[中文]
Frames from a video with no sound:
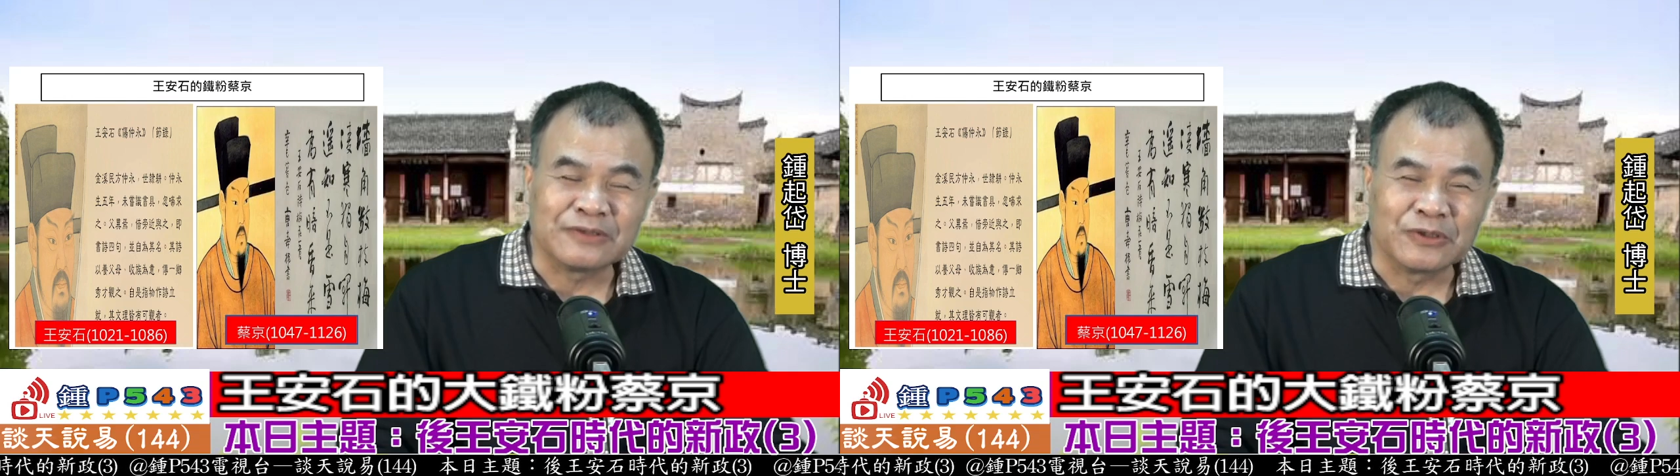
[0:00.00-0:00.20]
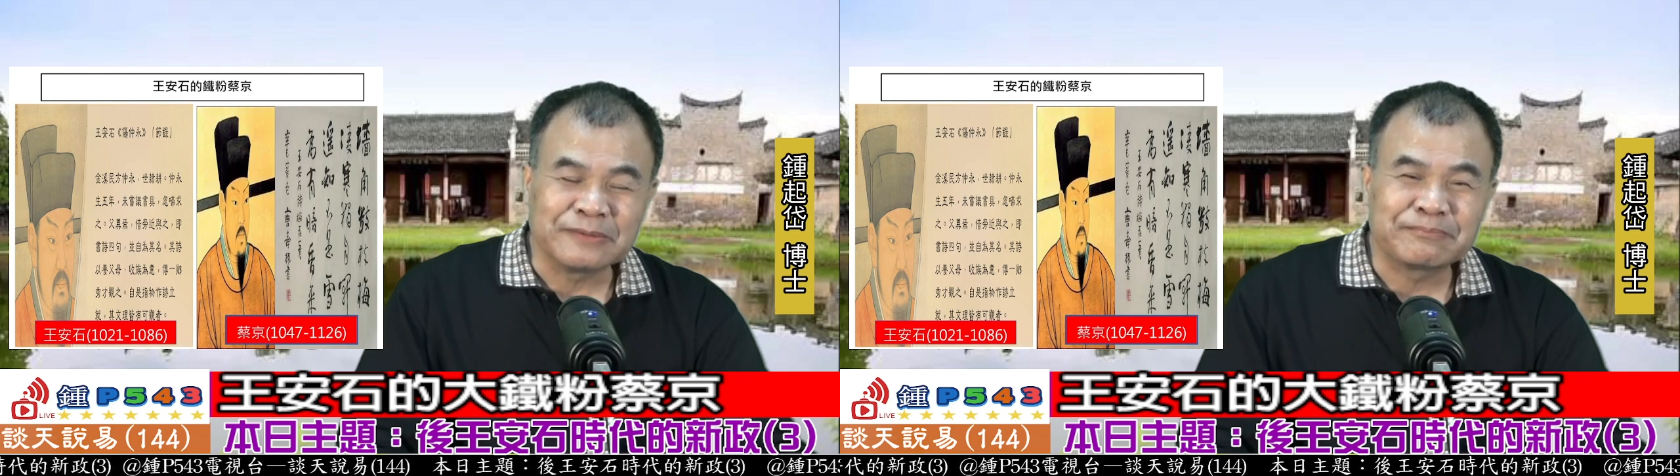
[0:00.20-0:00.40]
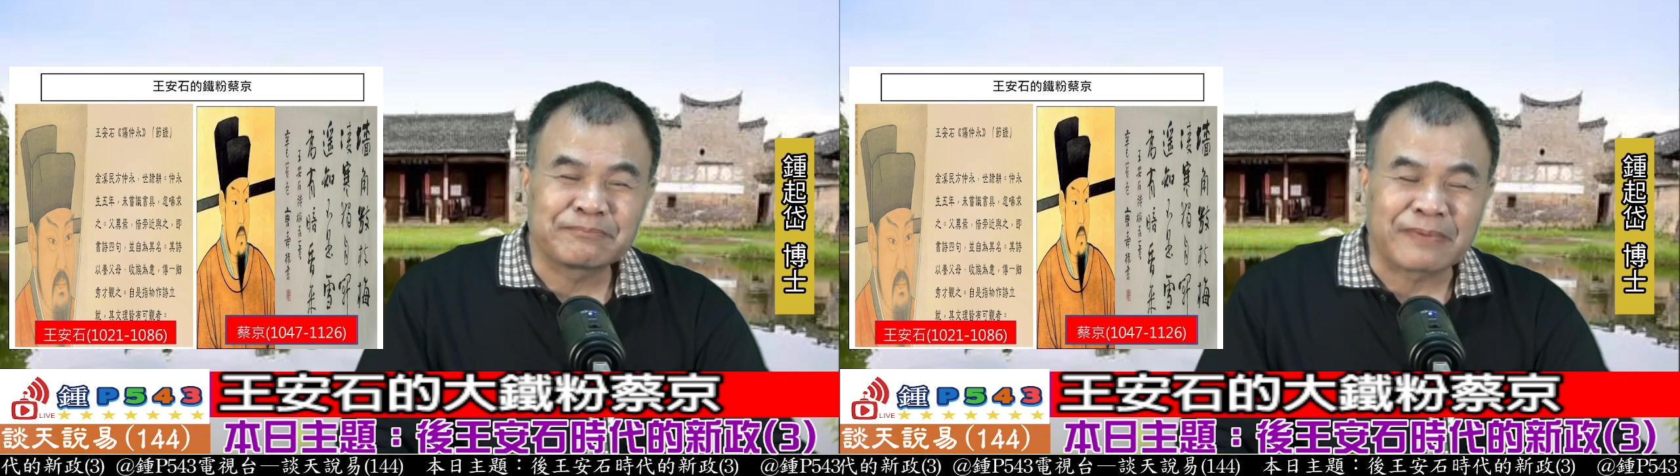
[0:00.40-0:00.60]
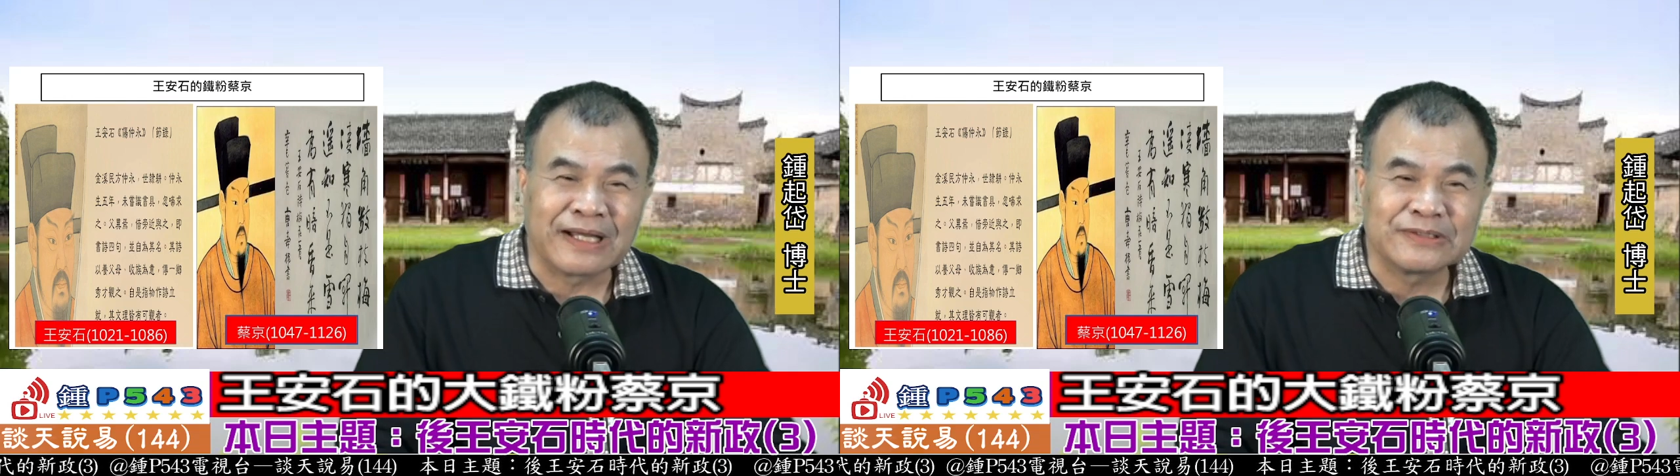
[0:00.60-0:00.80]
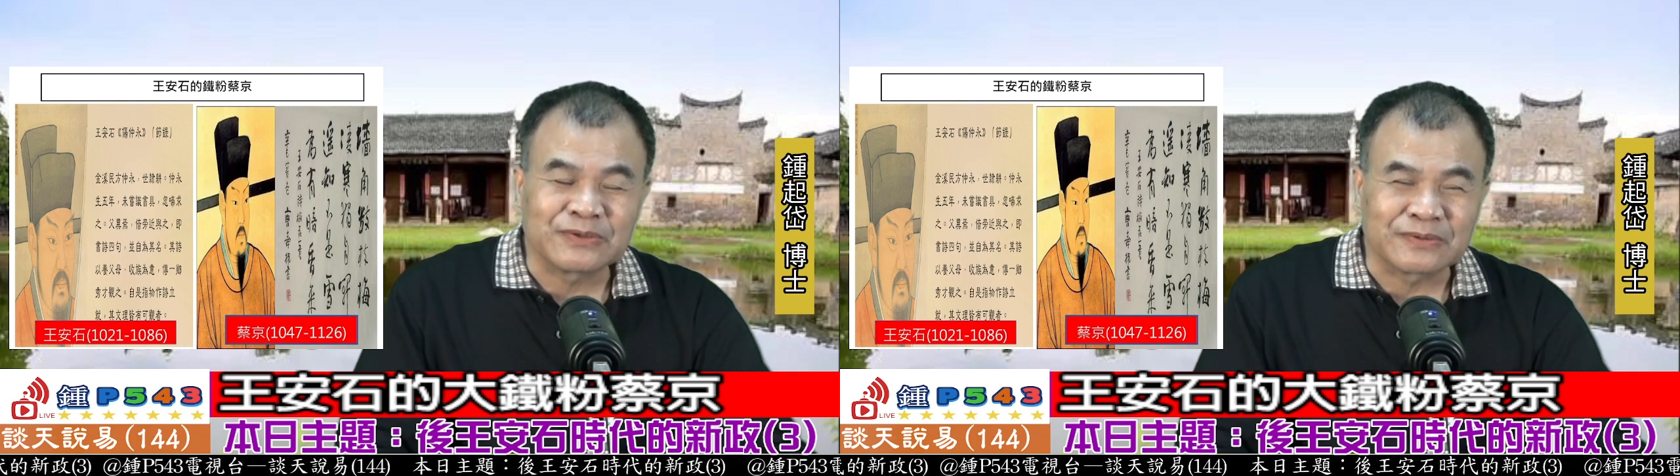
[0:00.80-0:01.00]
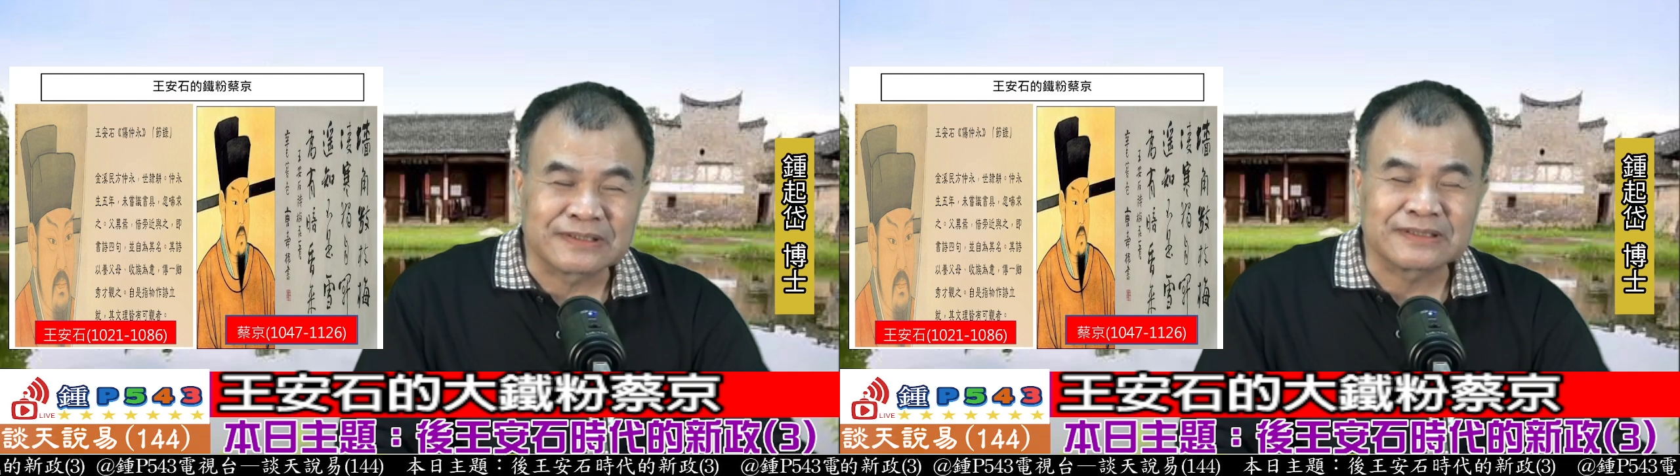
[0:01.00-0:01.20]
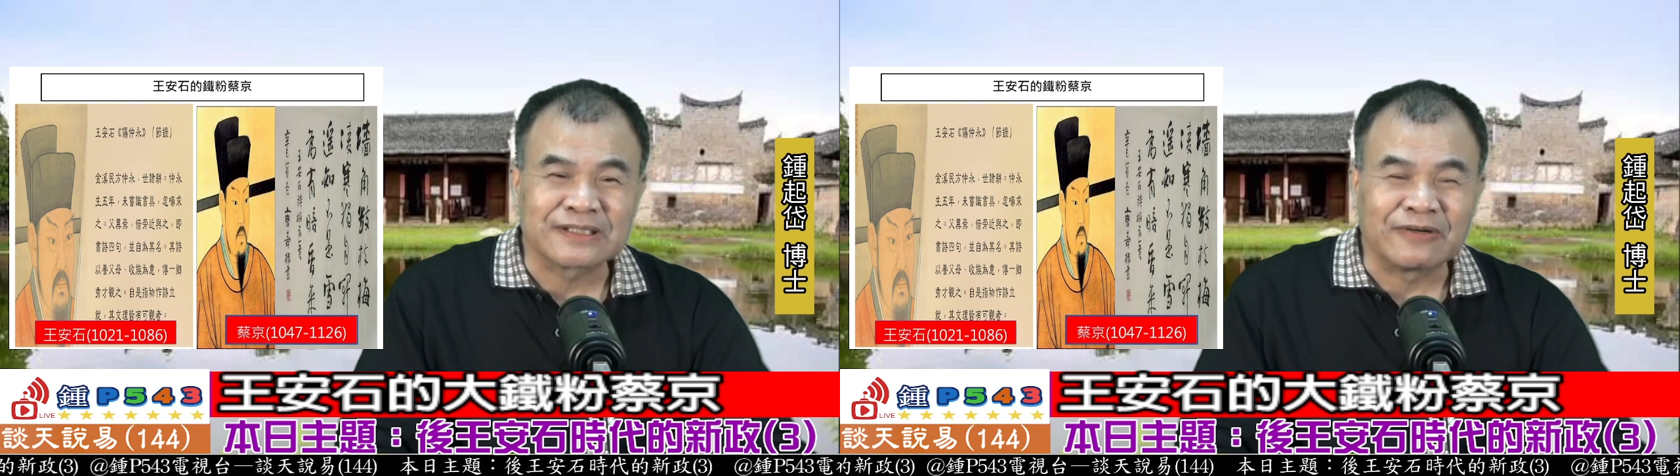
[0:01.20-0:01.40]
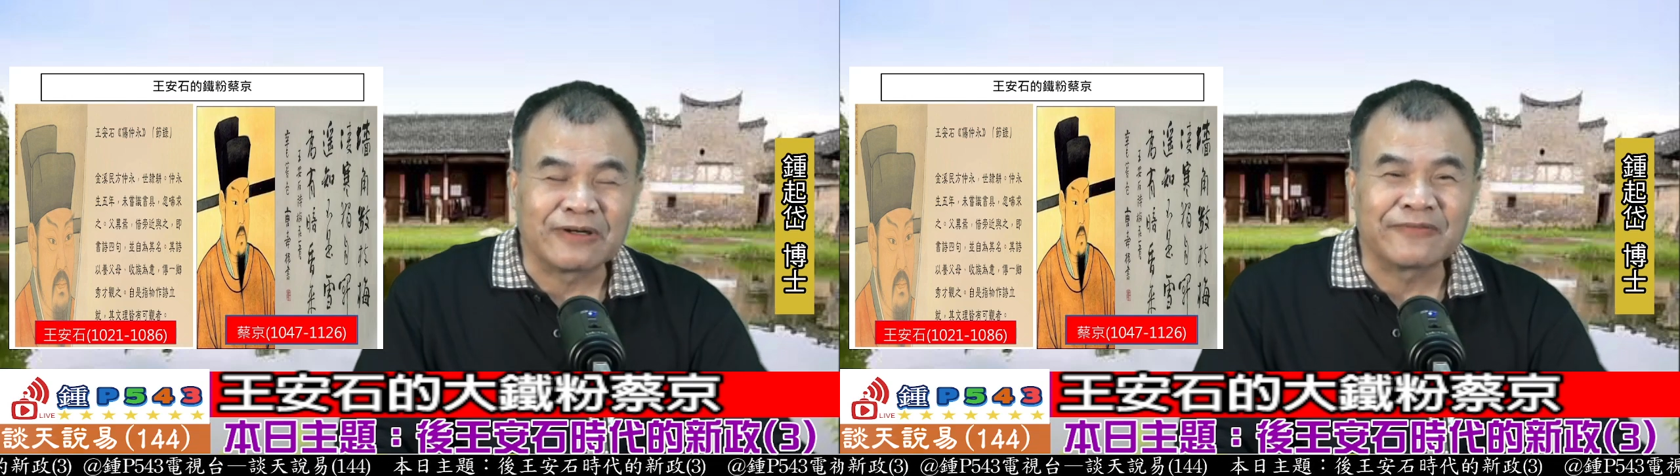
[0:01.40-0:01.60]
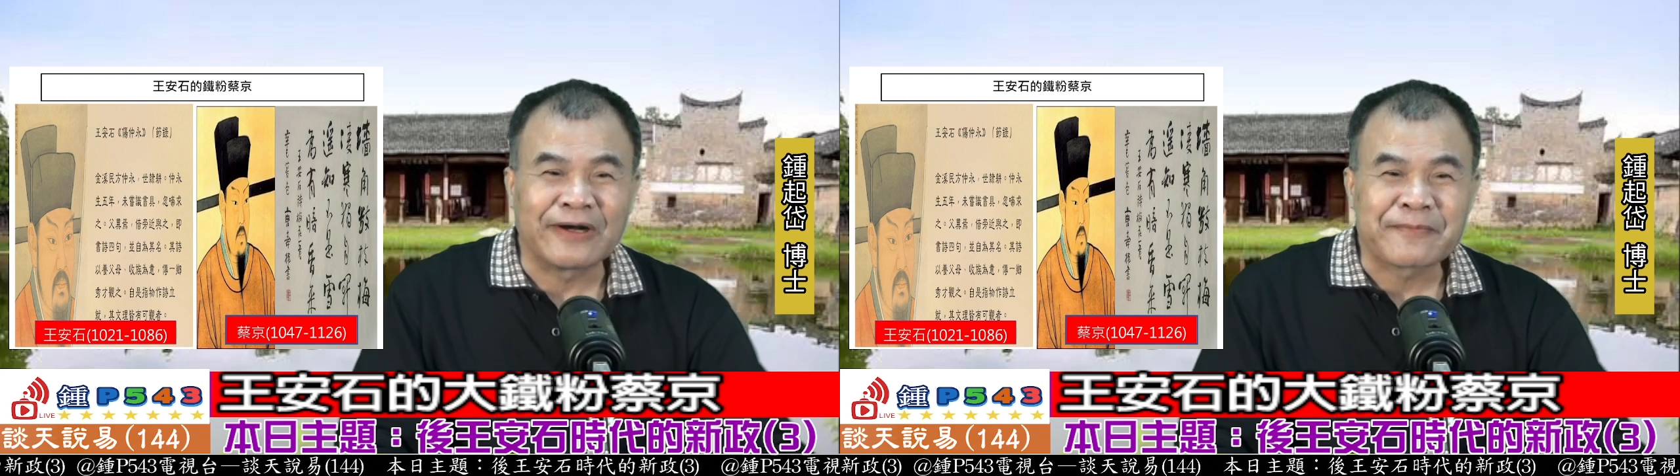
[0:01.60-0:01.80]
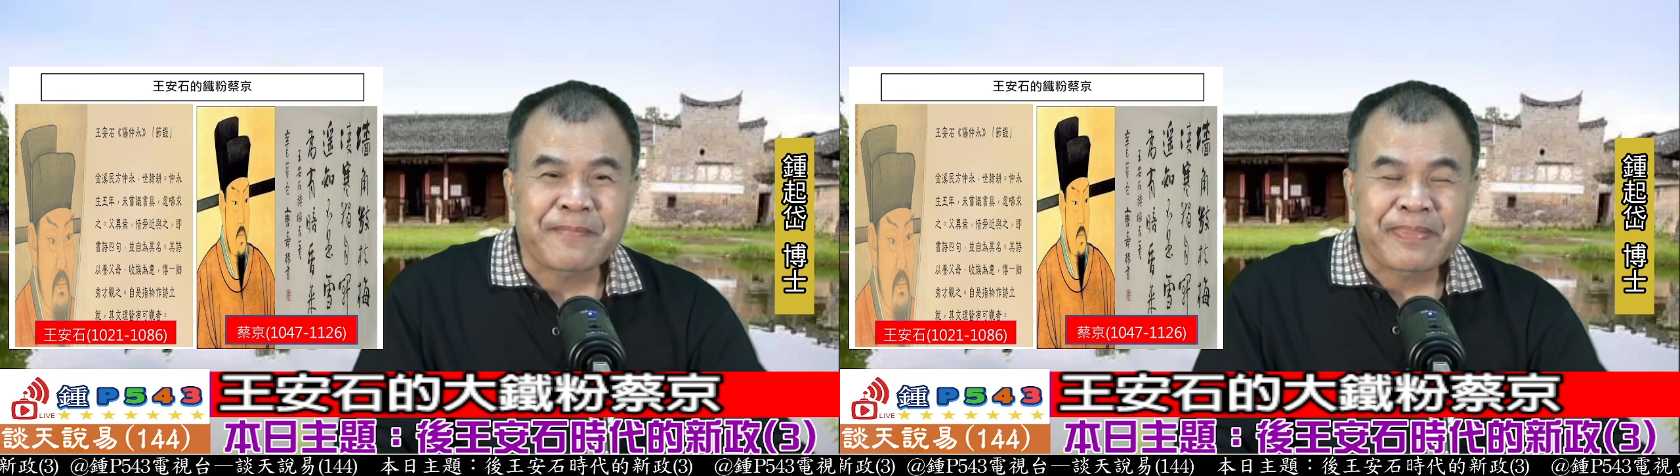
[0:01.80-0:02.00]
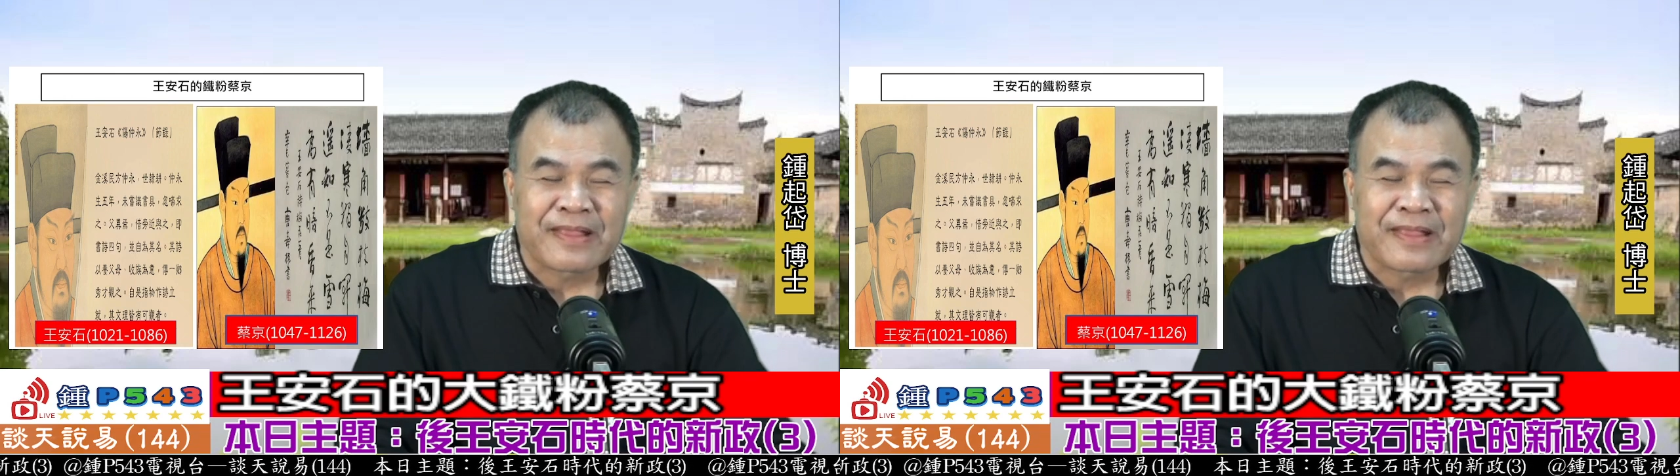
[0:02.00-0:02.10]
有一百种思考方法。